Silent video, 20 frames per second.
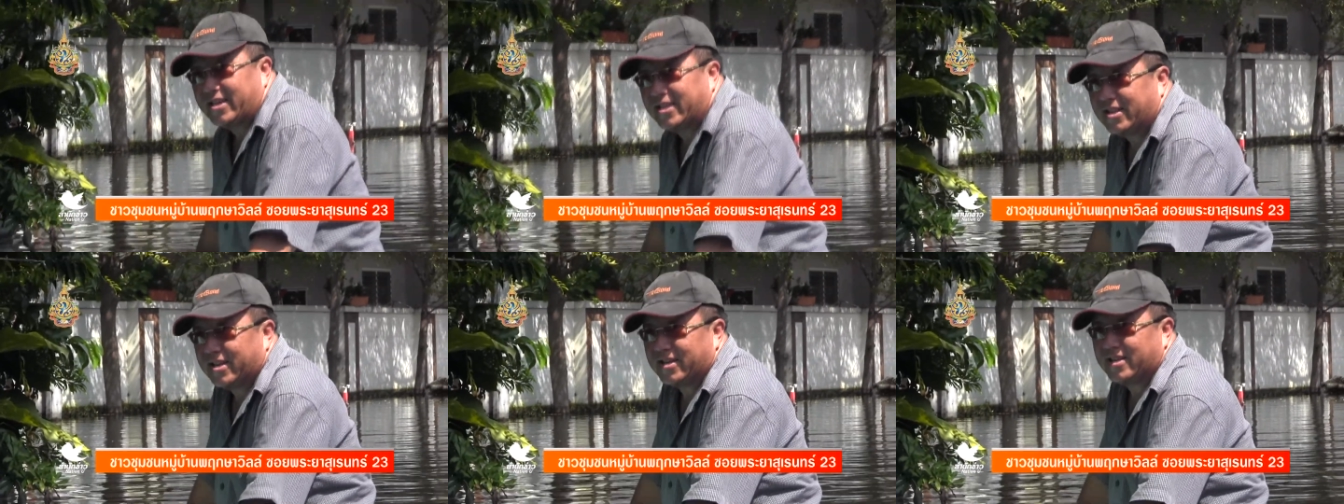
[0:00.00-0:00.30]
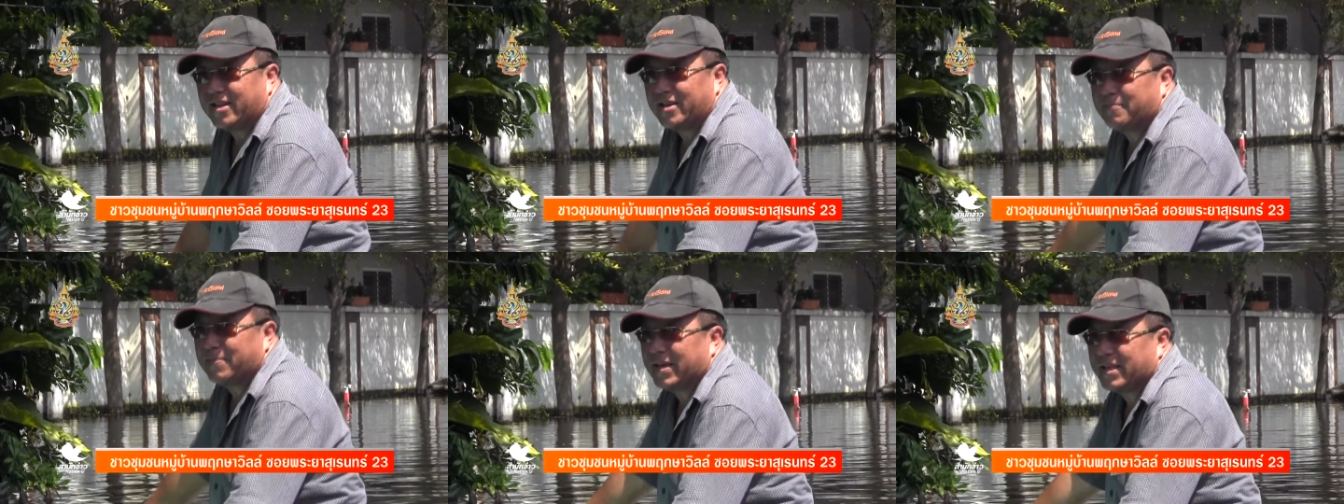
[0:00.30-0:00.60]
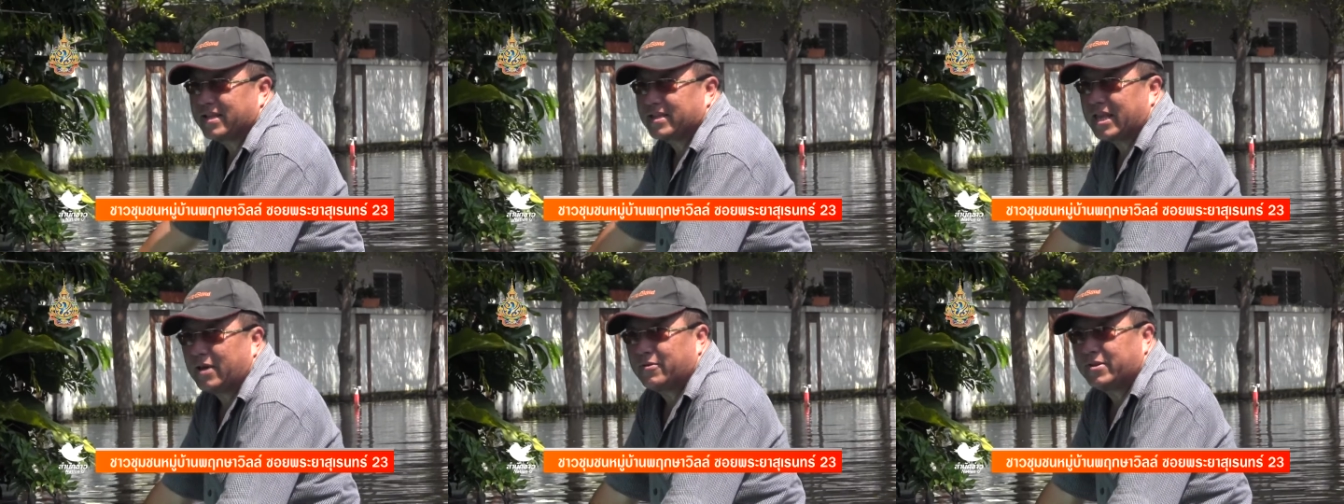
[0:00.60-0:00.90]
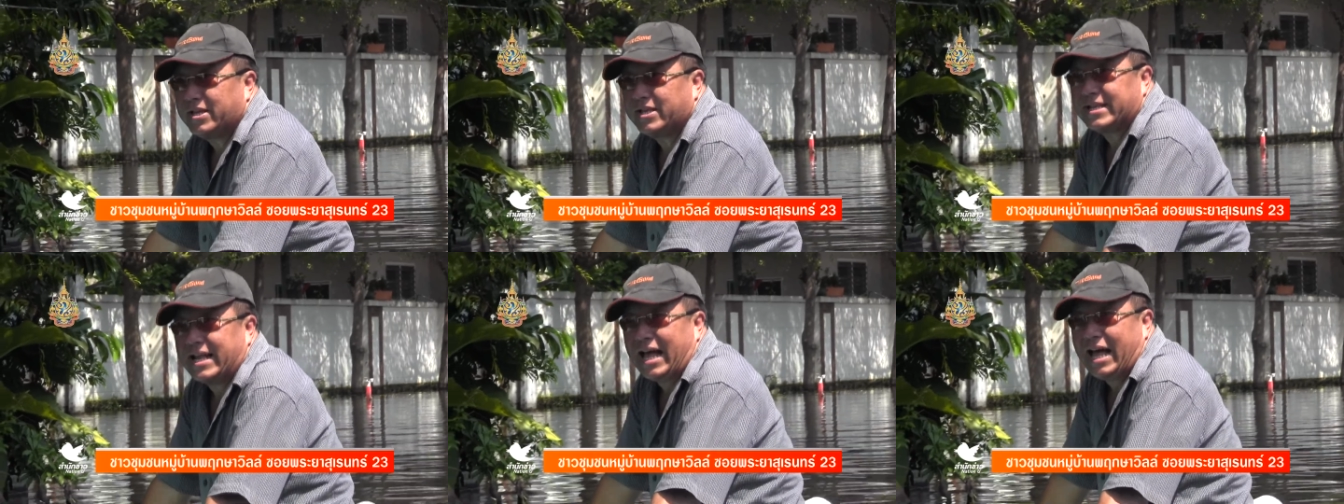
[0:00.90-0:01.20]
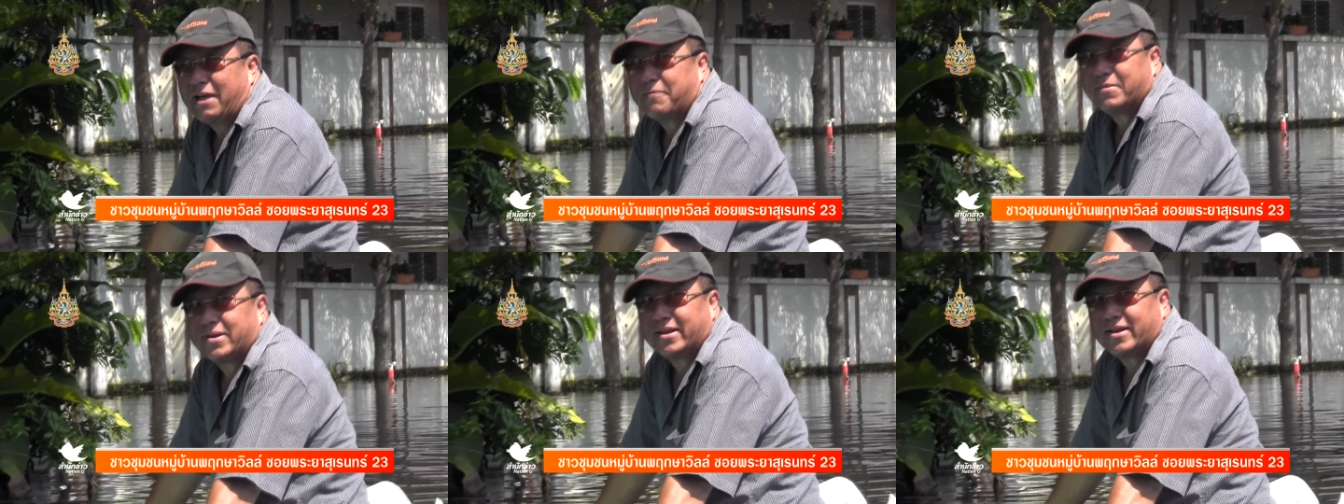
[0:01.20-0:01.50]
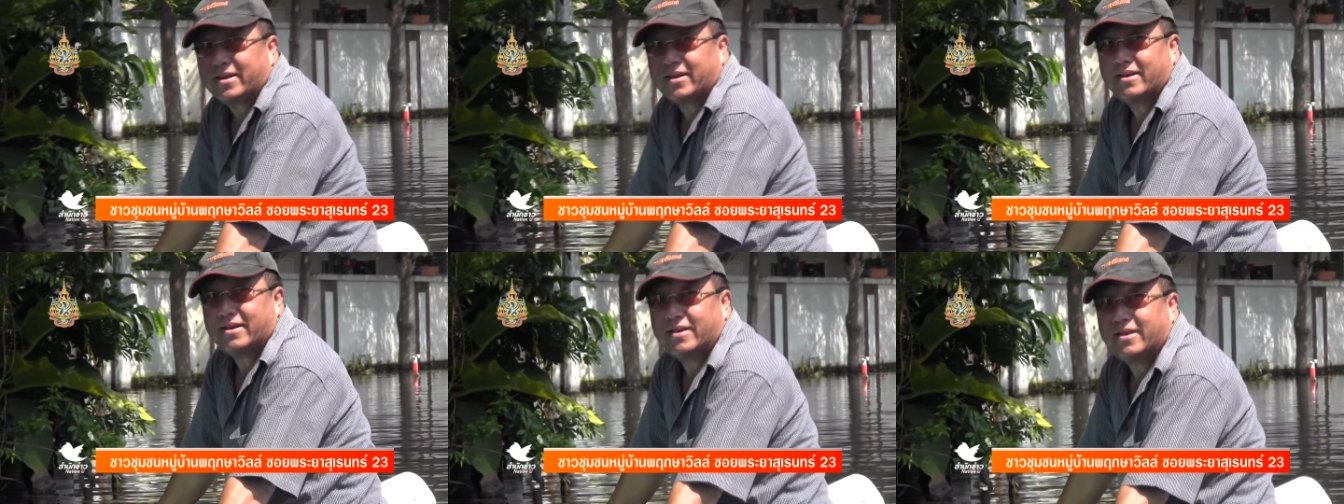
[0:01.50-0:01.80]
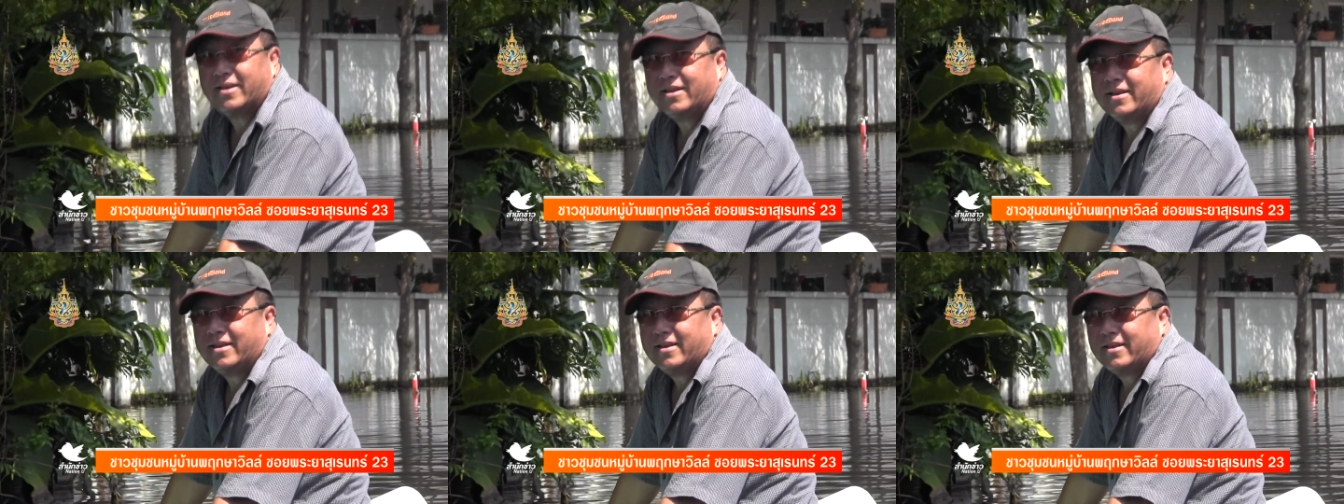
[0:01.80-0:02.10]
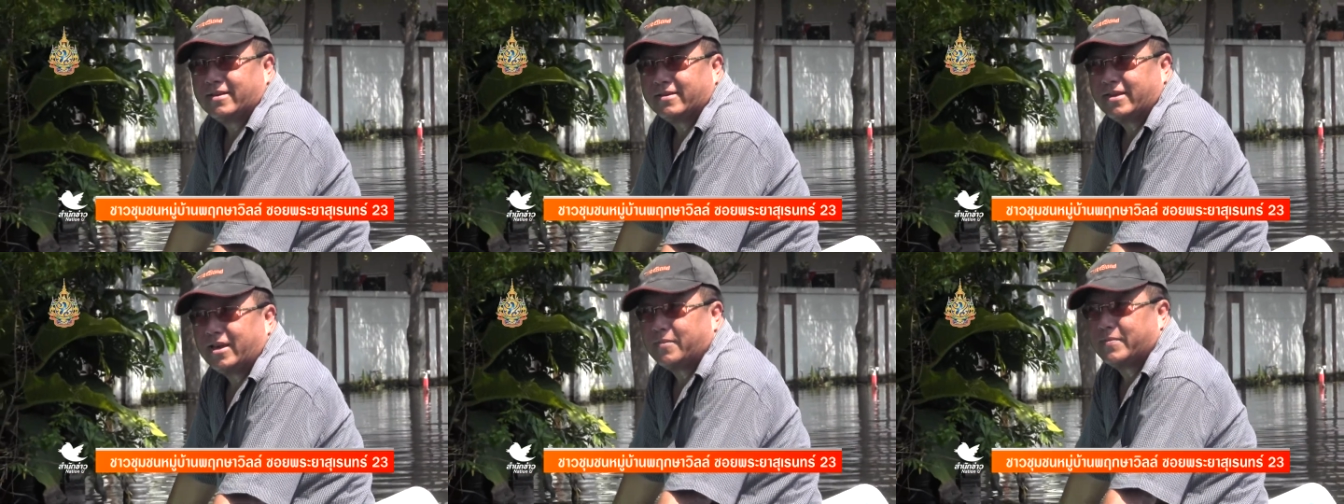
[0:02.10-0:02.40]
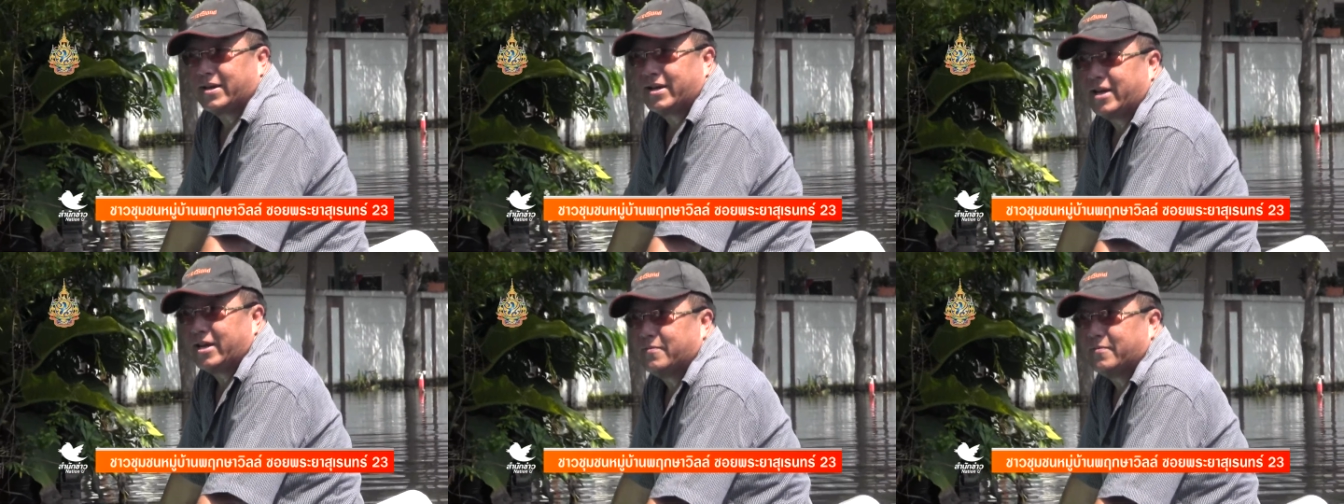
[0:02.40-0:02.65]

หนึ่งหนึ่งหนึ่งไปตั้งแต่วันที่สามนะยังไม่เค